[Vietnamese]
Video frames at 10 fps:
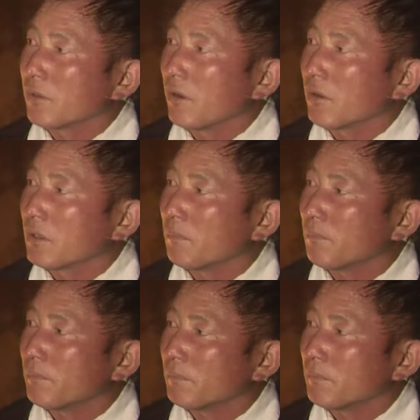Họ đã
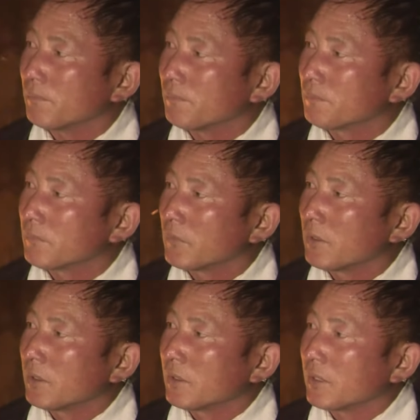làm
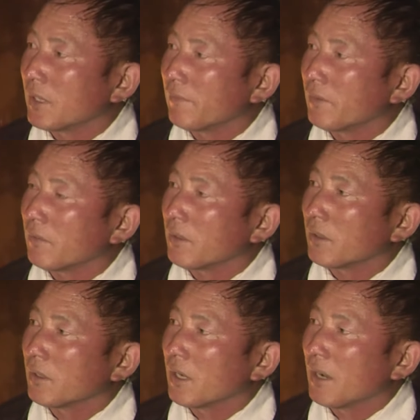này là
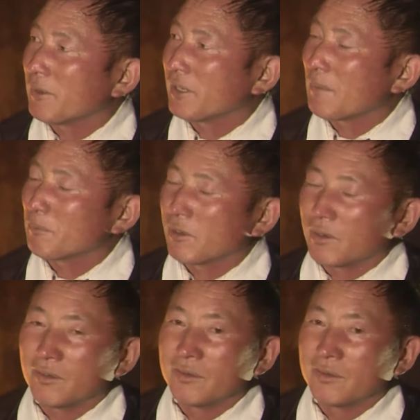20 năm rồi.